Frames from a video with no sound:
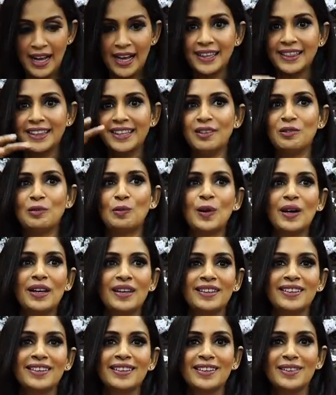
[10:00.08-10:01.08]
ஐ திங்க்
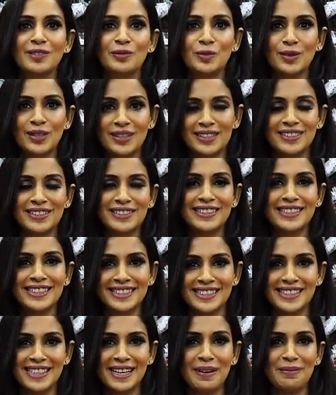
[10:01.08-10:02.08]
ஒன் வேர்ட்
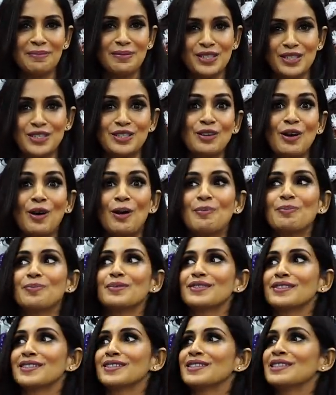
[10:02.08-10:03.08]
டிஸ்கிரைப் தி ஷாப்
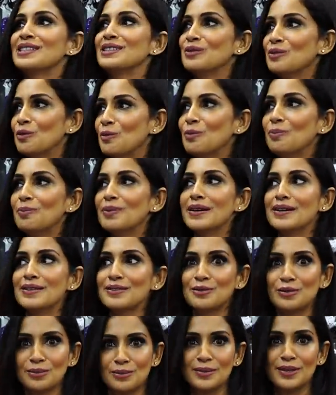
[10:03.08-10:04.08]
இஸ் சூப்பர்
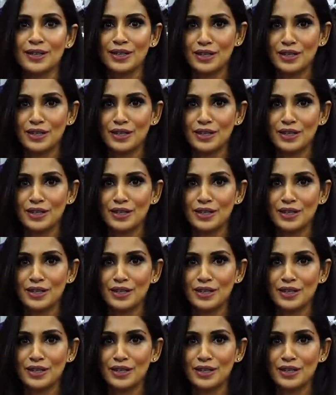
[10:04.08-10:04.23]
சூப்பர்